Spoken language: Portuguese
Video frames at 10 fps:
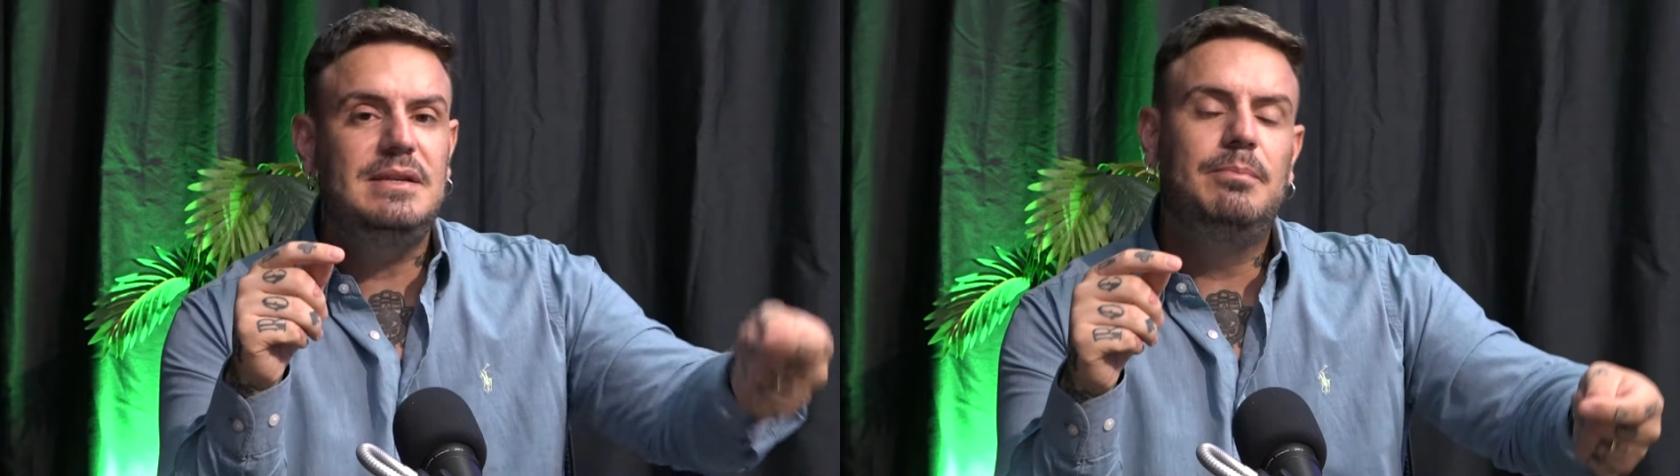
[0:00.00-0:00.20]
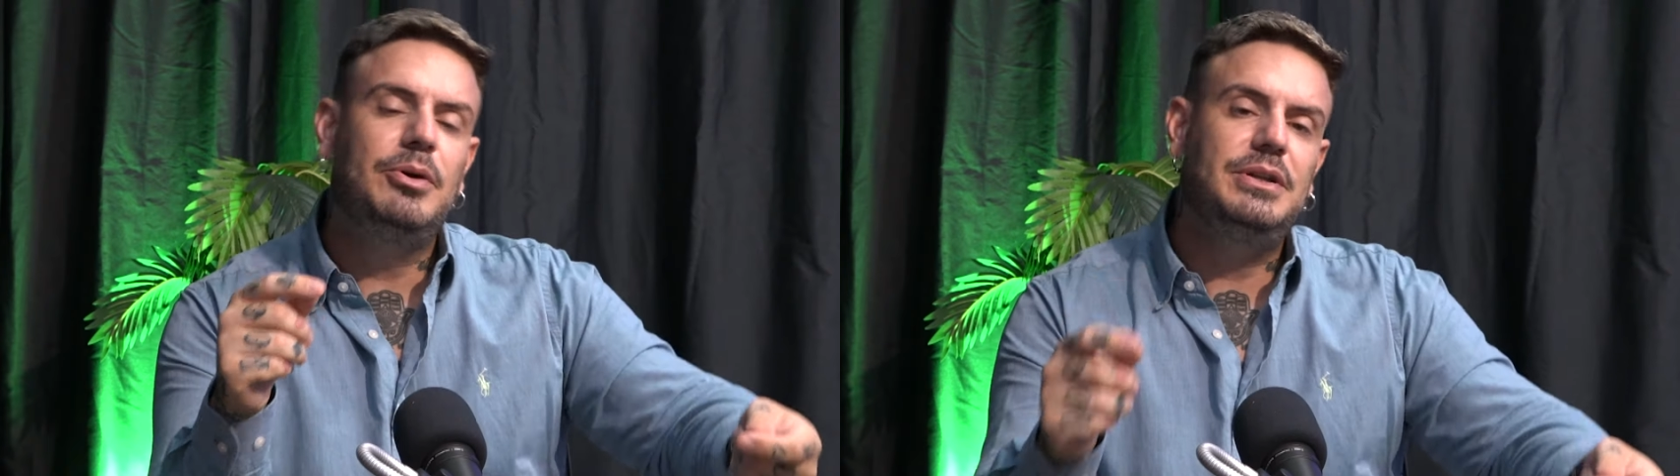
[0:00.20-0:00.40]

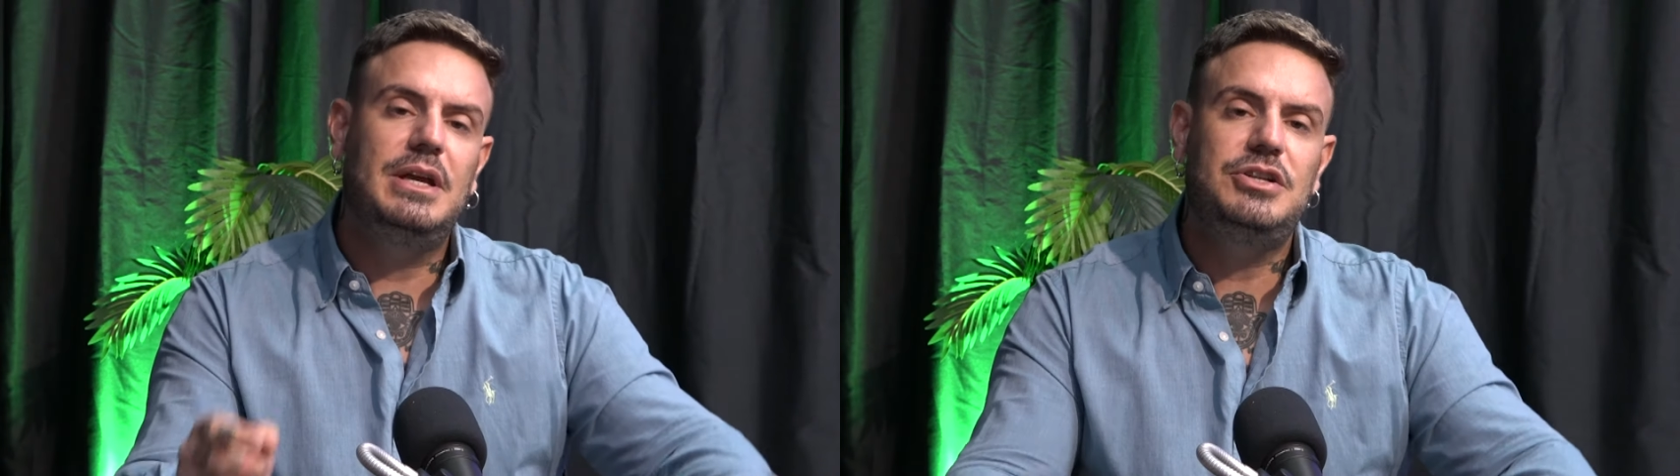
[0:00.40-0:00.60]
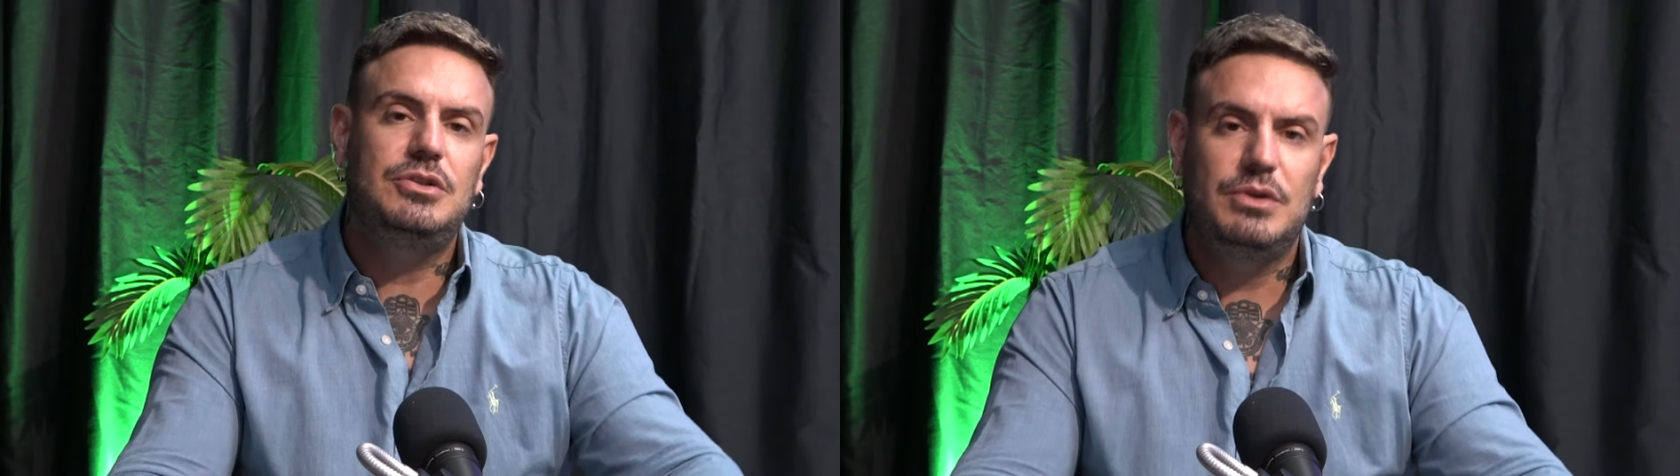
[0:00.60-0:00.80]

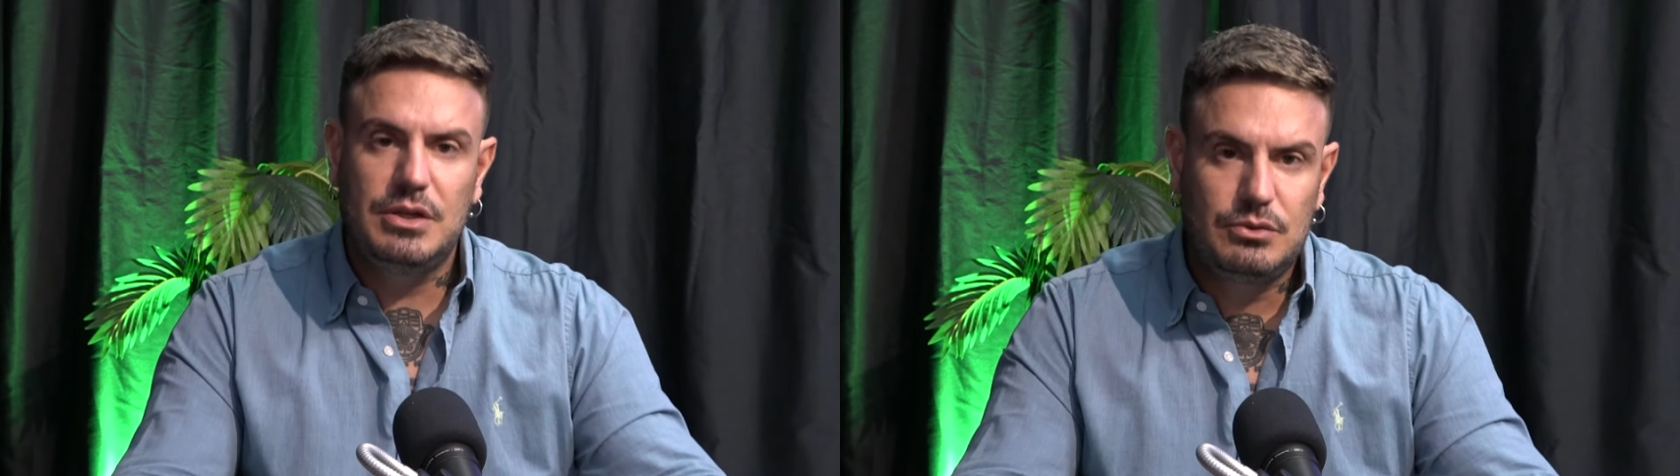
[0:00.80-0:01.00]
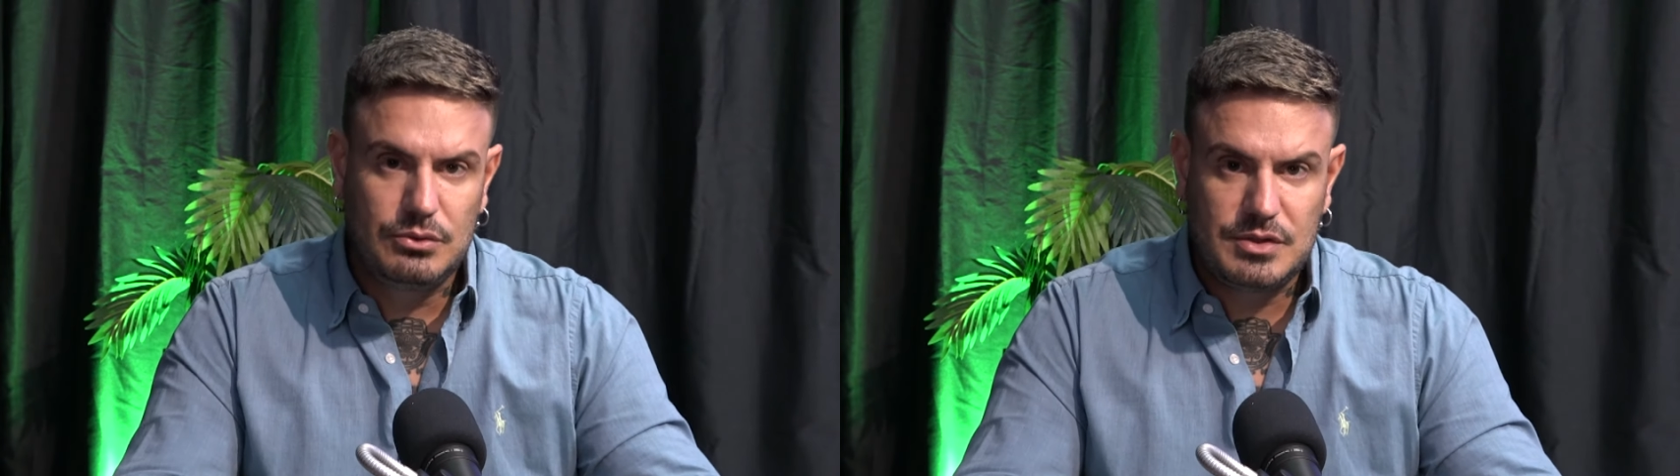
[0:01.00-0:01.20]
importante do
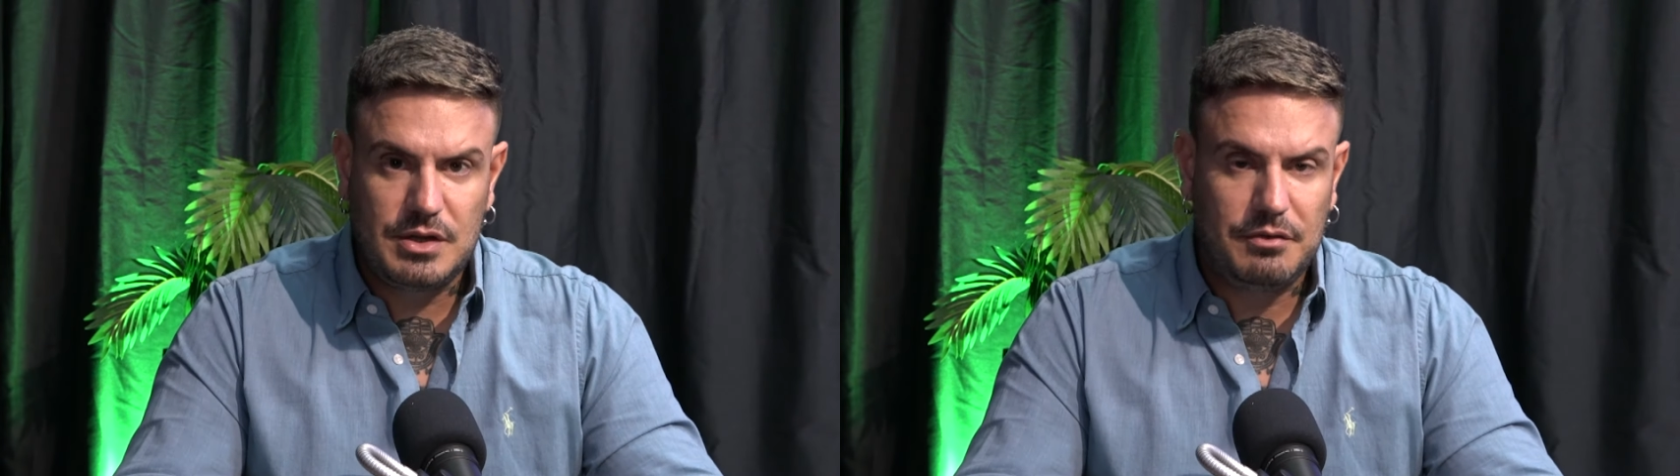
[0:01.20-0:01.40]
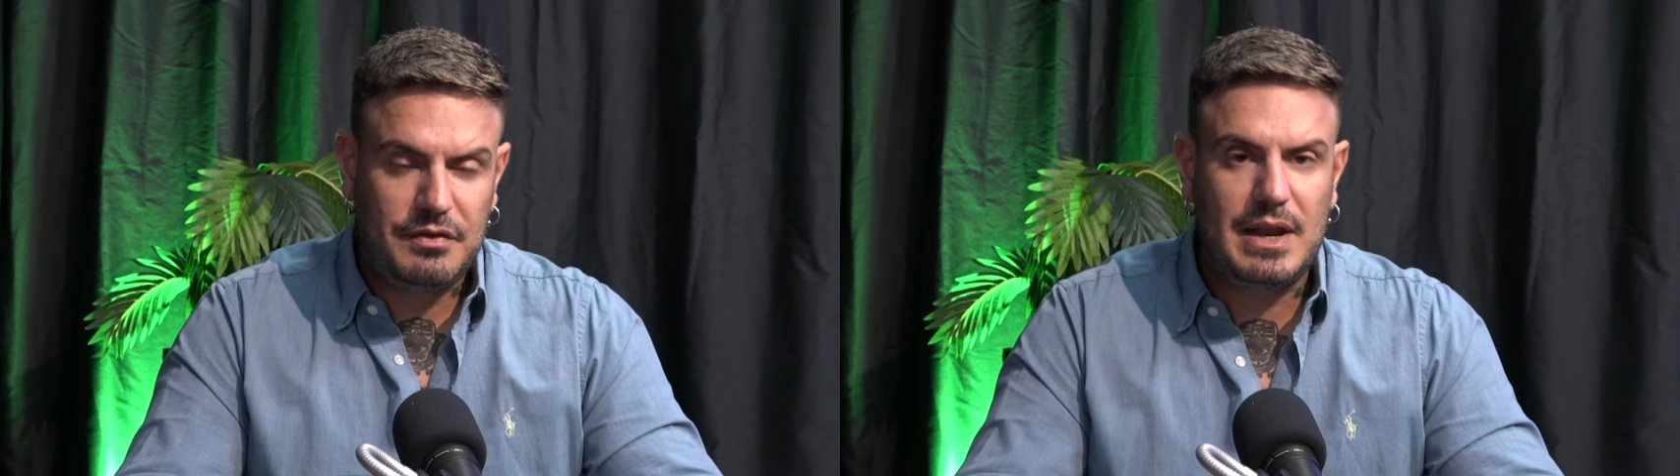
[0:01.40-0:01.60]
que tudo isso
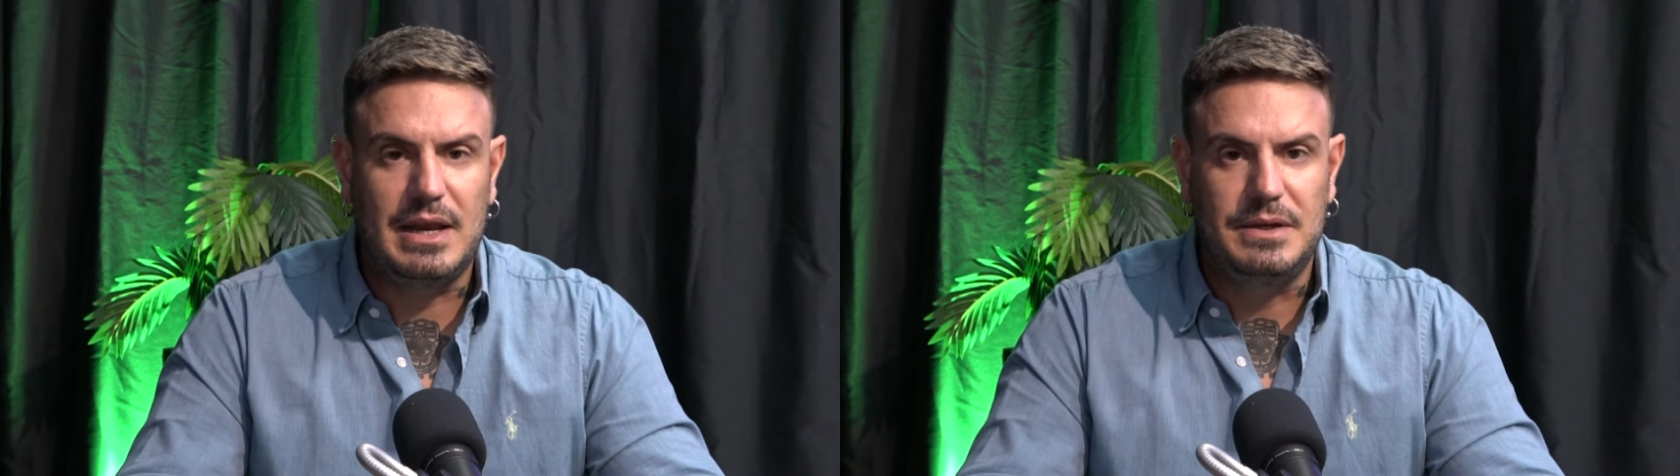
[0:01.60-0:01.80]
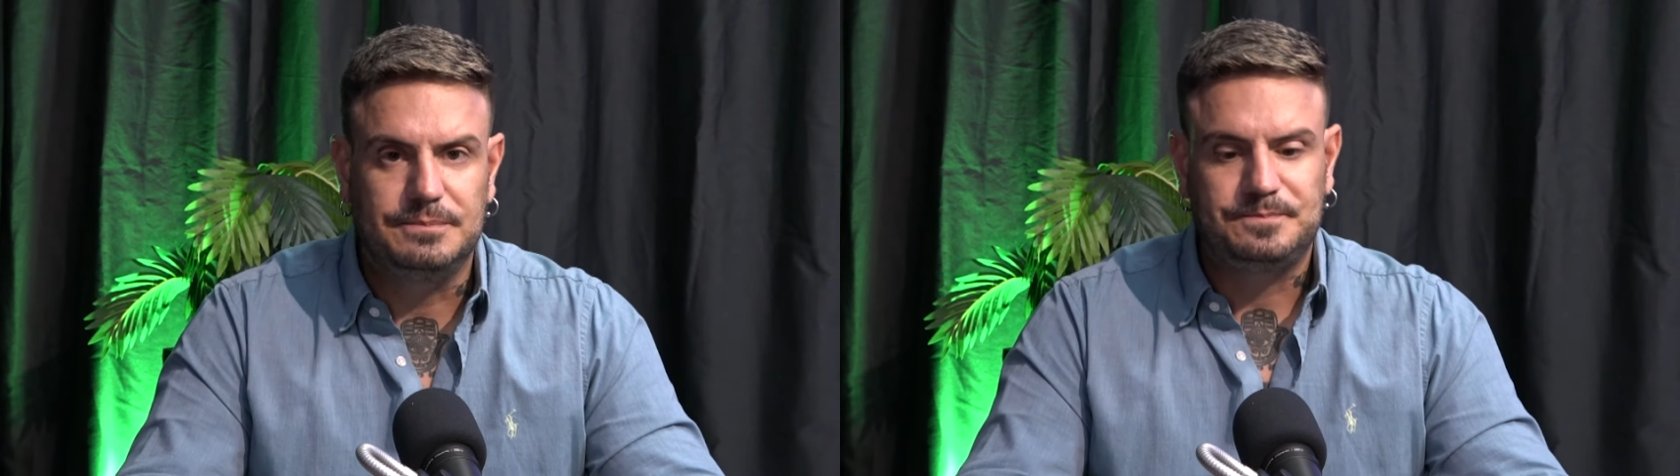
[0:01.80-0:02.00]
que eu falei.